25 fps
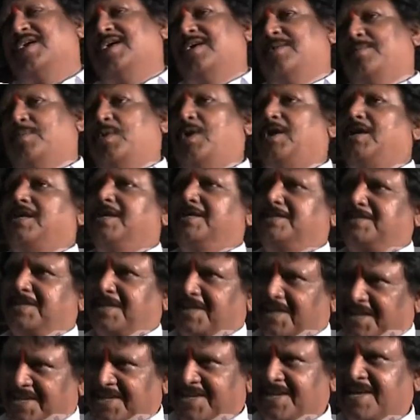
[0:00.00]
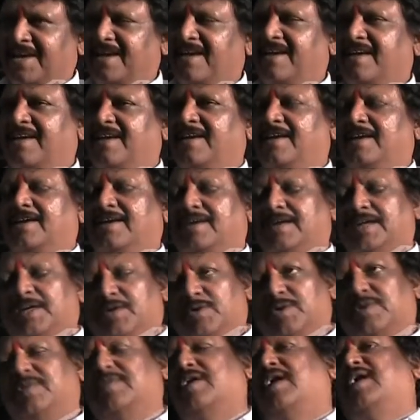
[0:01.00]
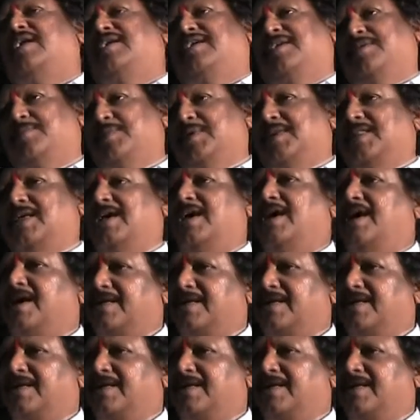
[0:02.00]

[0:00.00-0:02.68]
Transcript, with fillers: పొలిటీషియన్ అయినా ఇండివిజువాలిటీ మీదే